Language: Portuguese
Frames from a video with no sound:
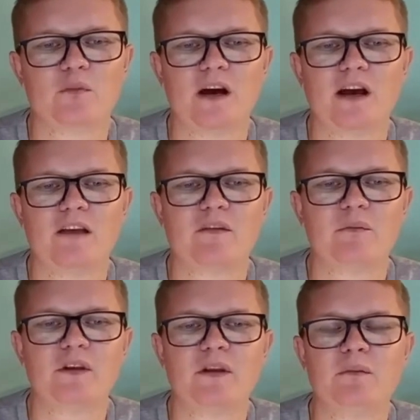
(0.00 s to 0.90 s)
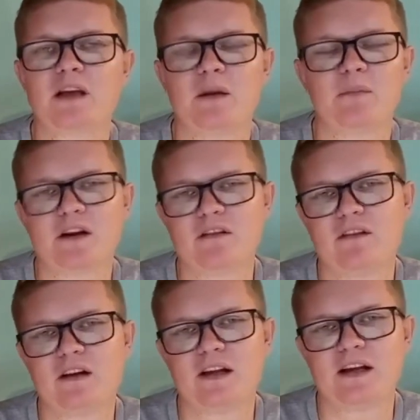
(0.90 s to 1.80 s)
base bíblica para
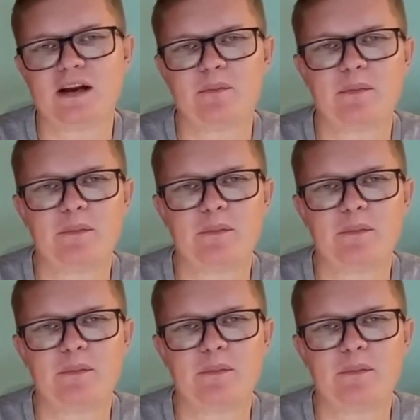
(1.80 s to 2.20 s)
falar